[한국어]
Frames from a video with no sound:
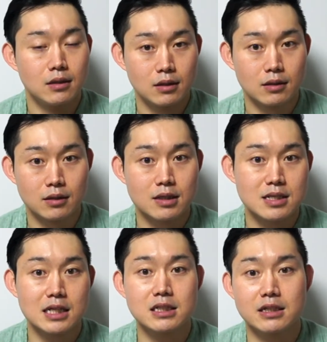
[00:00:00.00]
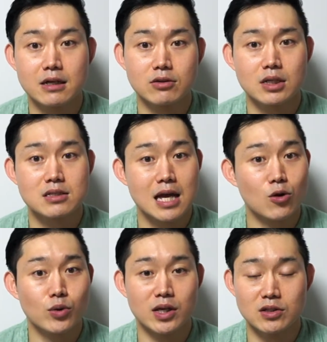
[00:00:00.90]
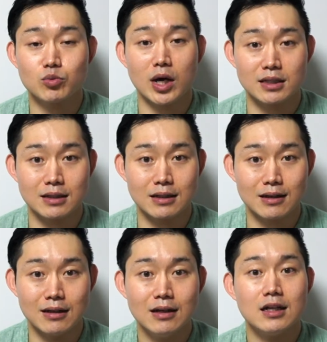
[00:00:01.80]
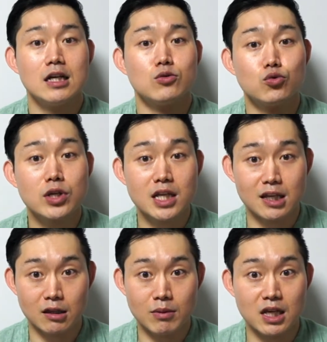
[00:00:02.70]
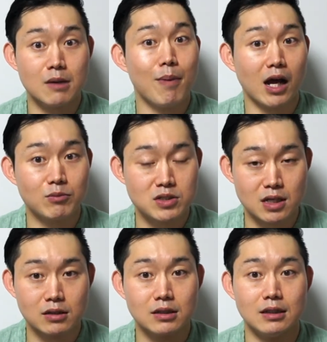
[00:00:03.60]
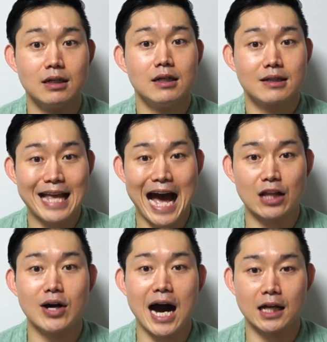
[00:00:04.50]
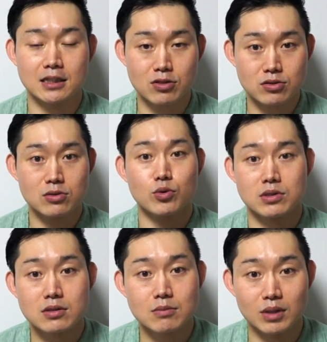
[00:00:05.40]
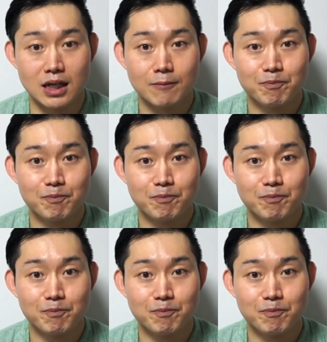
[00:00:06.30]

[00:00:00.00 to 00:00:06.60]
그런데 사실 이게 그렇게 새로운 개념도 아닌 게 우리는 이미 이 발음 현상을 단어 안에서 쓰고 있었습니다.